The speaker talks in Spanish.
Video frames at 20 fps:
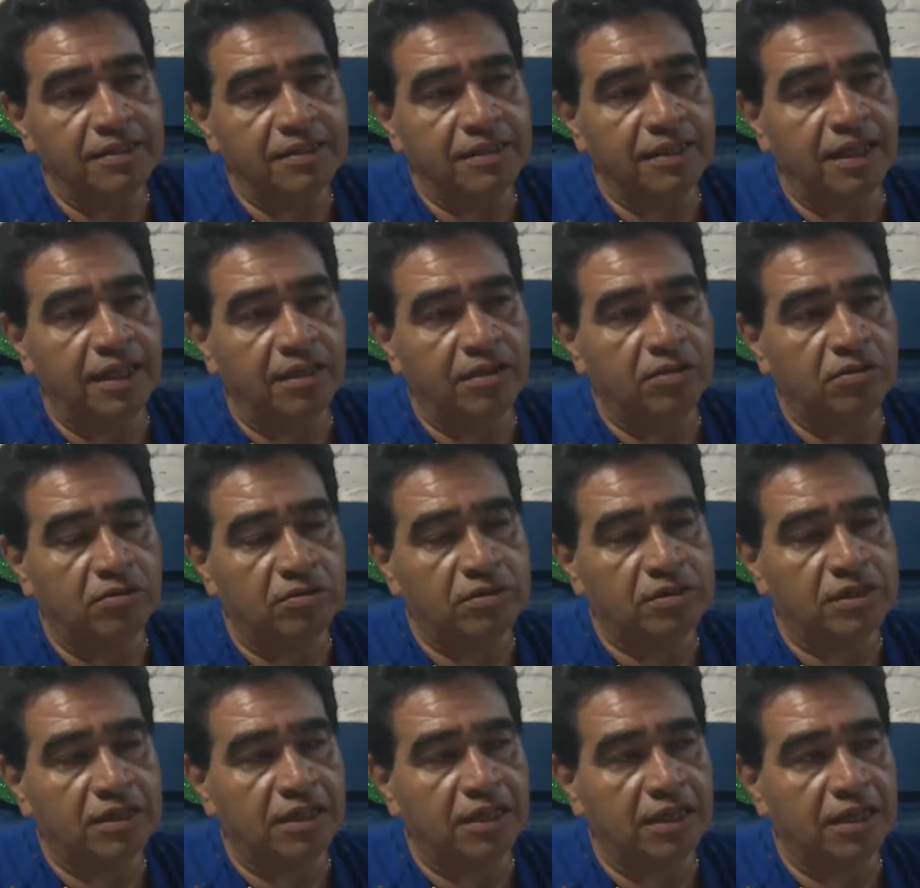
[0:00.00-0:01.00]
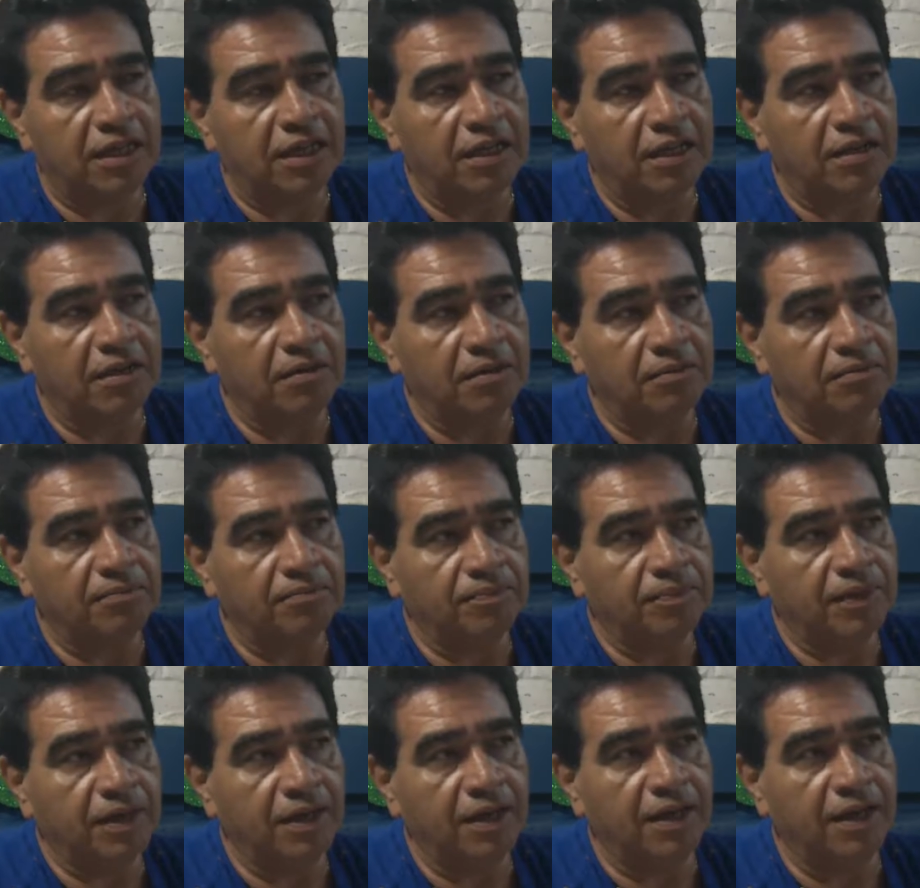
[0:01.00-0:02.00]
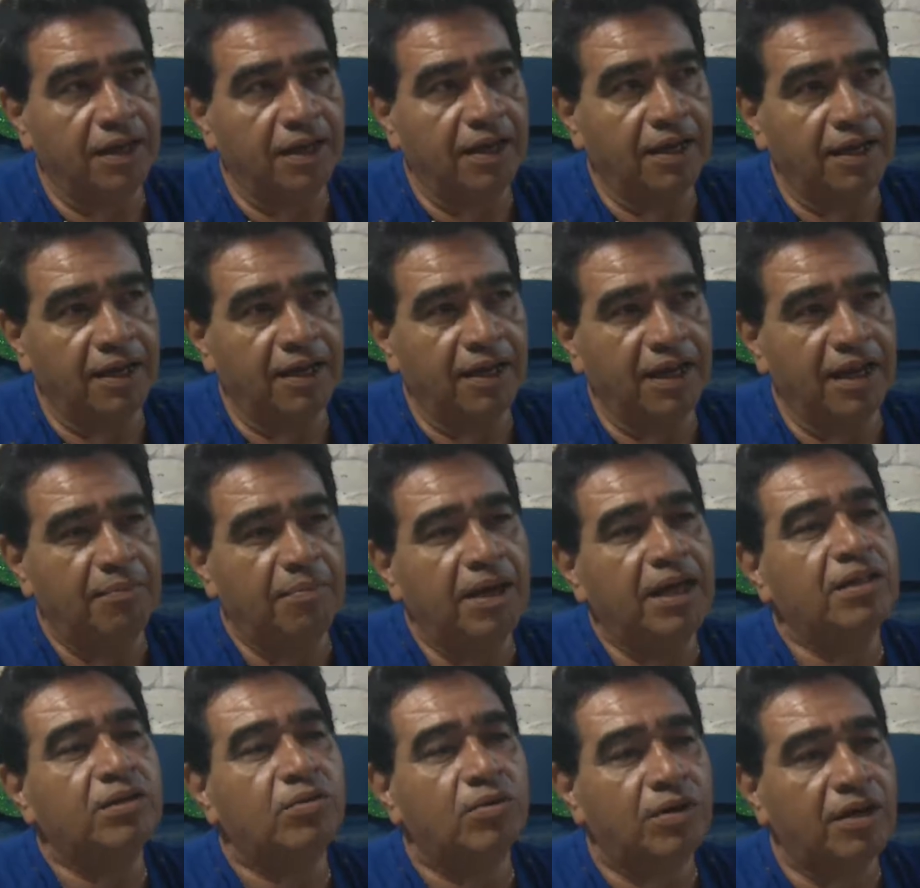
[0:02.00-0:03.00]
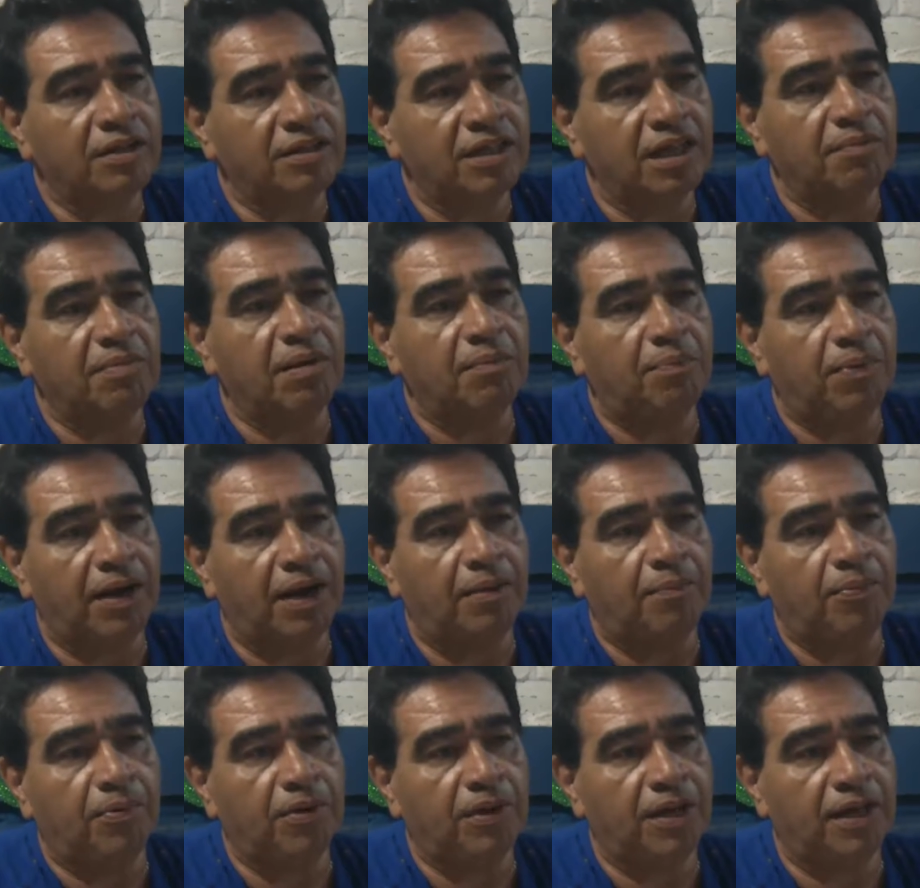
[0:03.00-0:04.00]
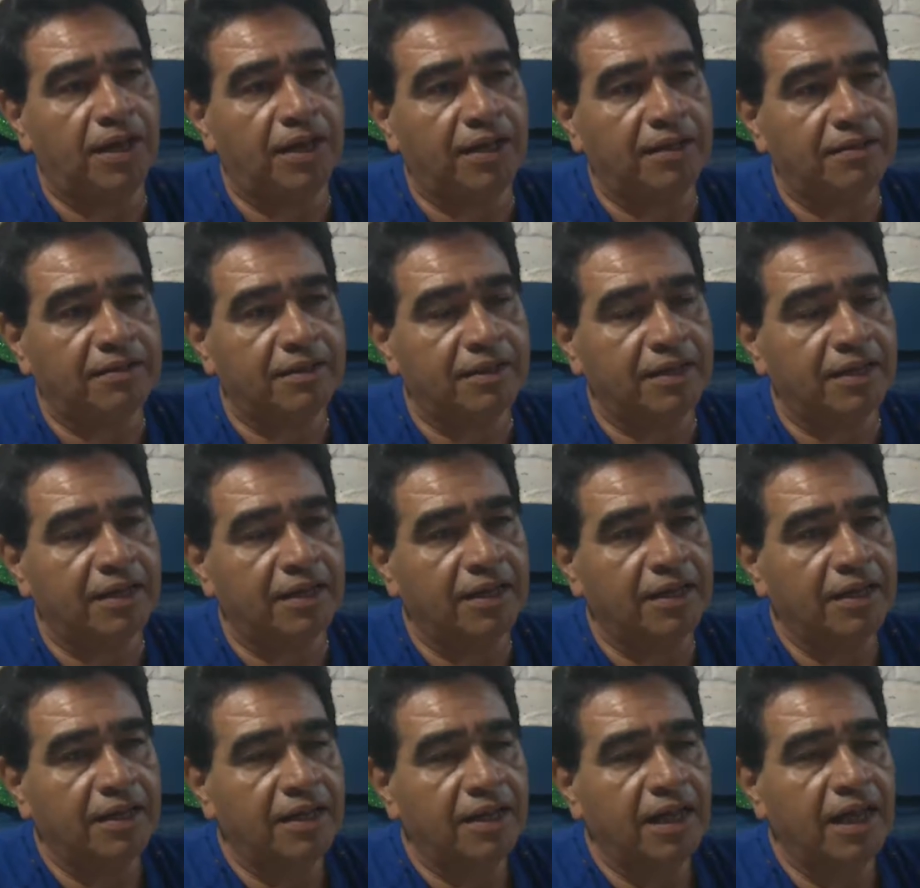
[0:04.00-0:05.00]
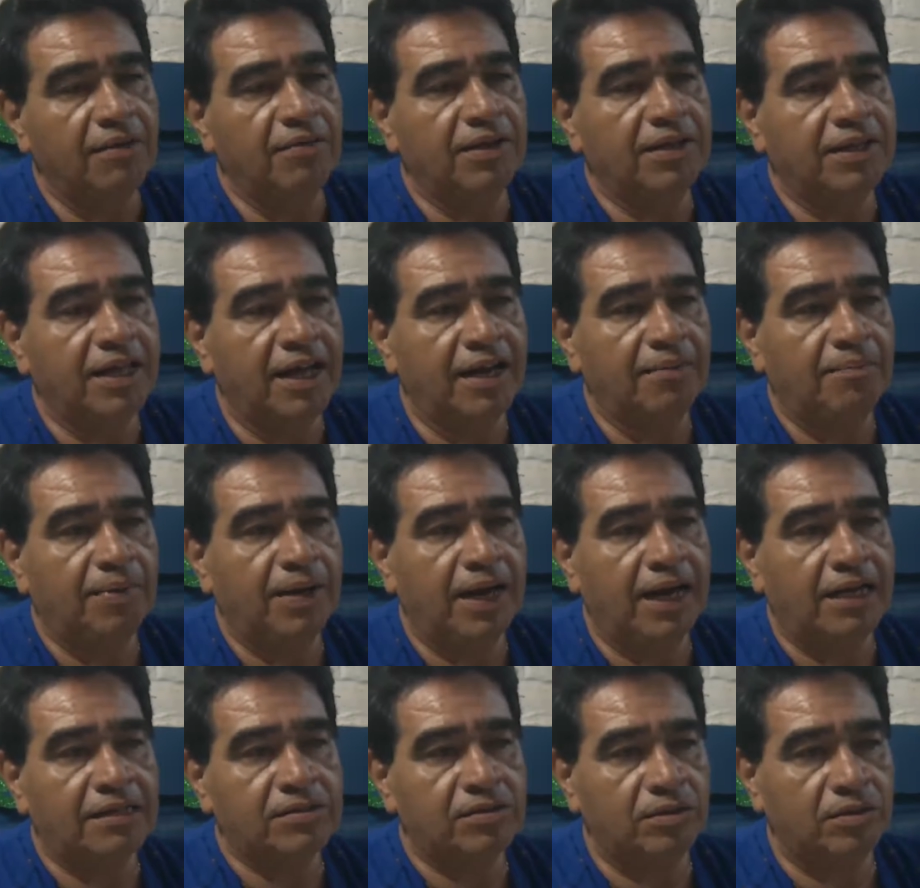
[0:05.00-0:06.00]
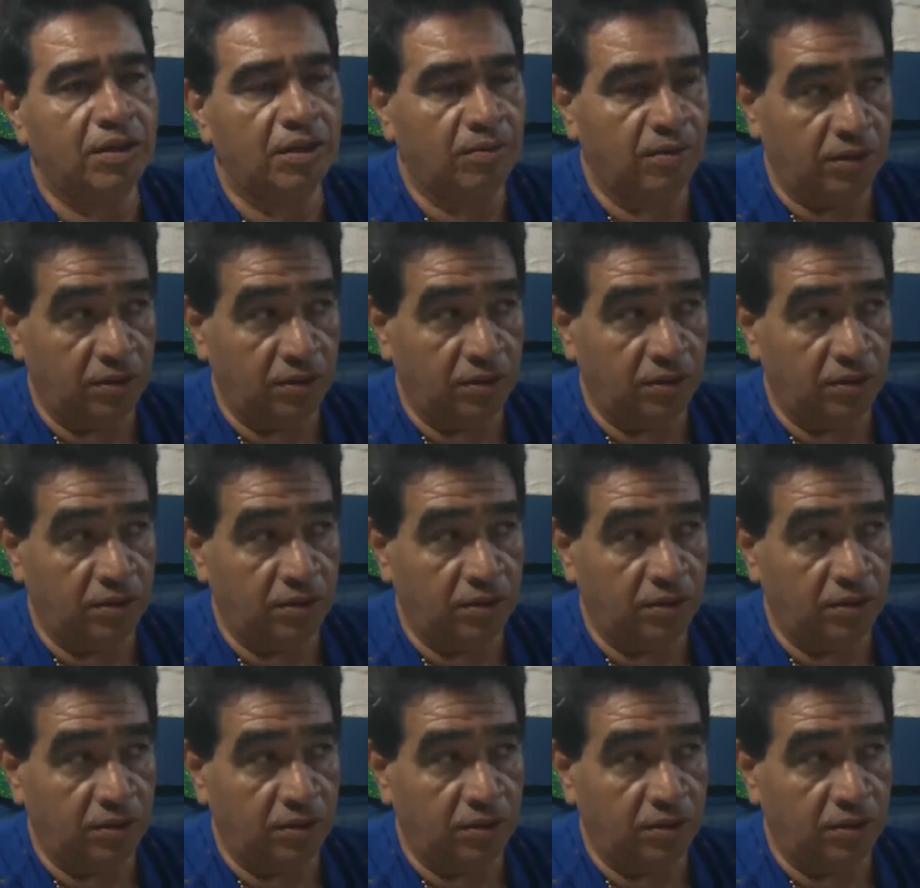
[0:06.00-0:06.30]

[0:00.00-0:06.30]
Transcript: ciertos eh, elementos que sirven para poder este, evitar embarazos, toda